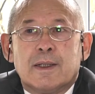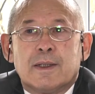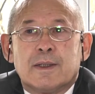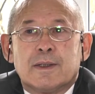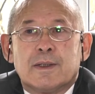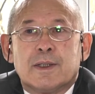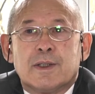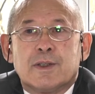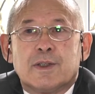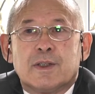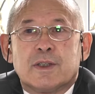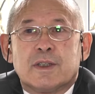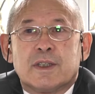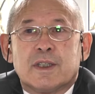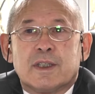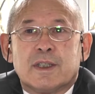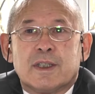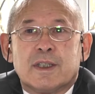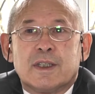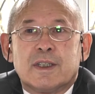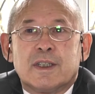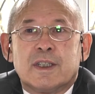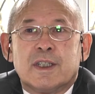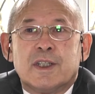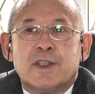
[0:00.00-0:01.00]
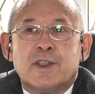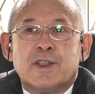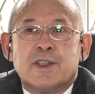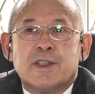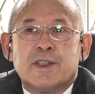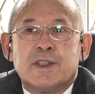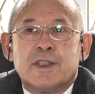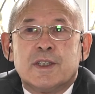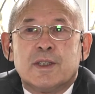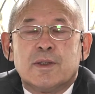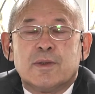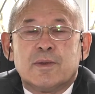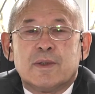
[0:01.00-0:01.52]
Значит, а
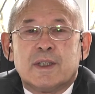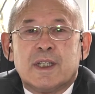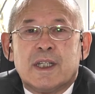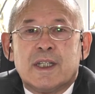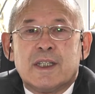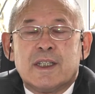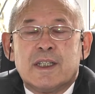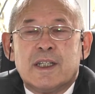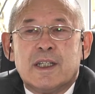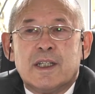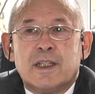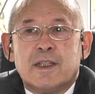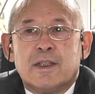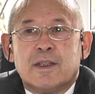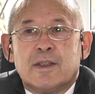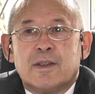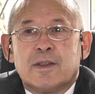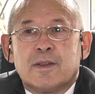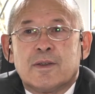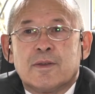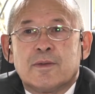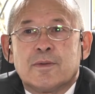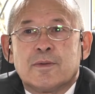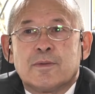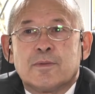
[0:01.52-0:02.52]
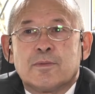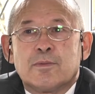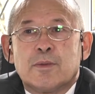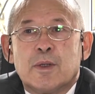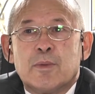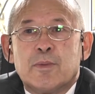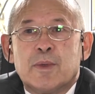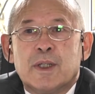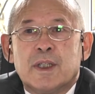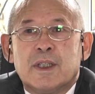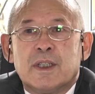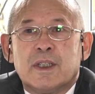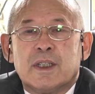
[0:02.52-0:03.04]
конкретизированы отдельные
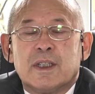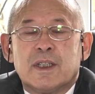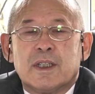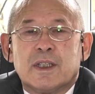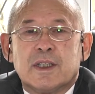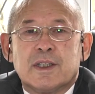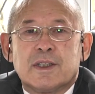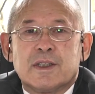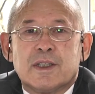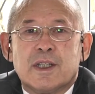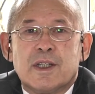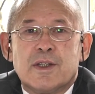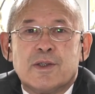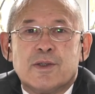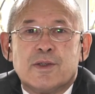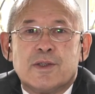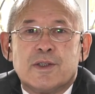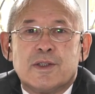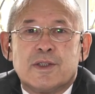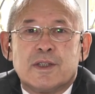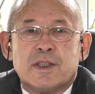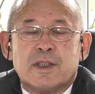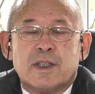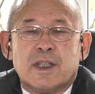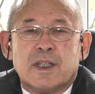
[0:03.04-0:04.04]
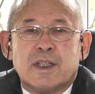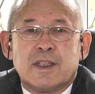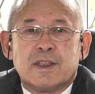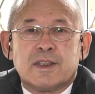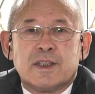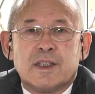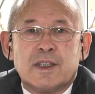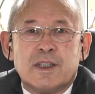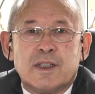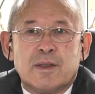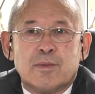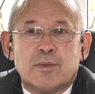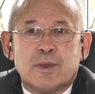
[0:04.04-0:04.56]
моменты, касающиеся
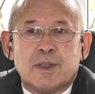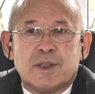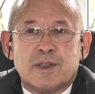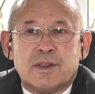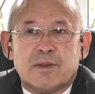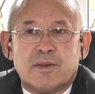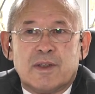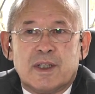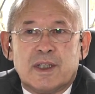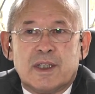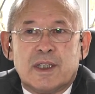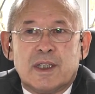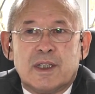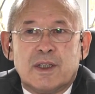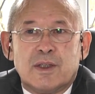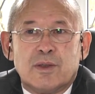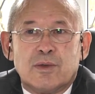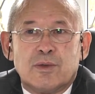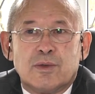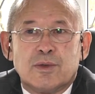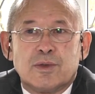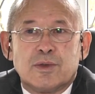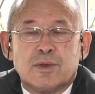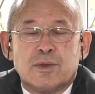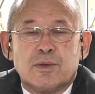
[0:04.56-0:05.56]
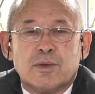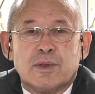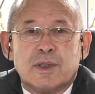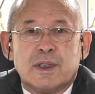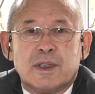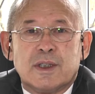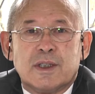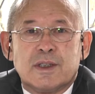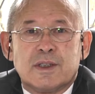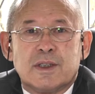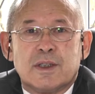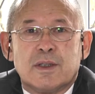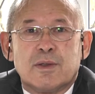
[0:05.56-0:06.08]
оказания образовательных услуг.
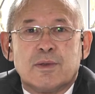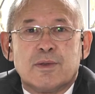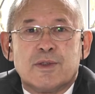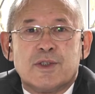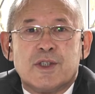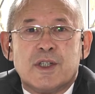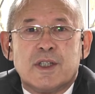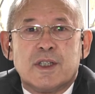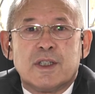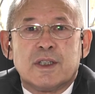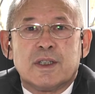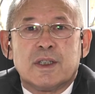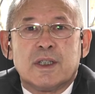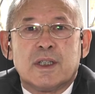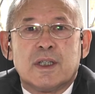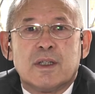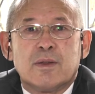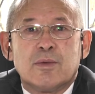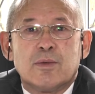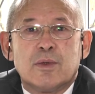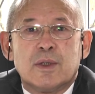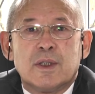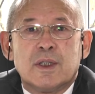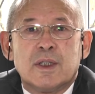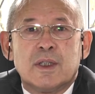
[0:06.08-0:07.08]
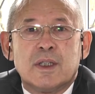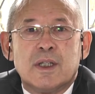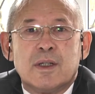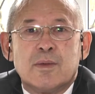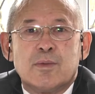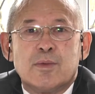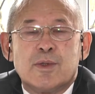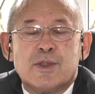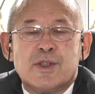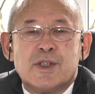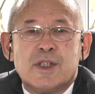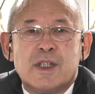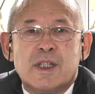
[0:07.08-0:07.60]
Это заключение договора на
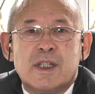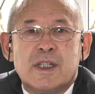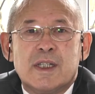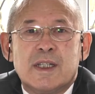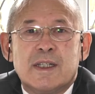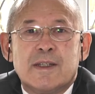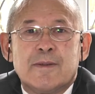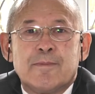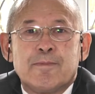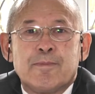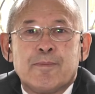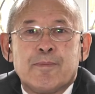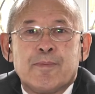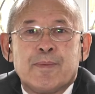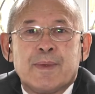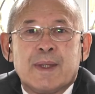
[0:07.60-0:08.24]
обучение –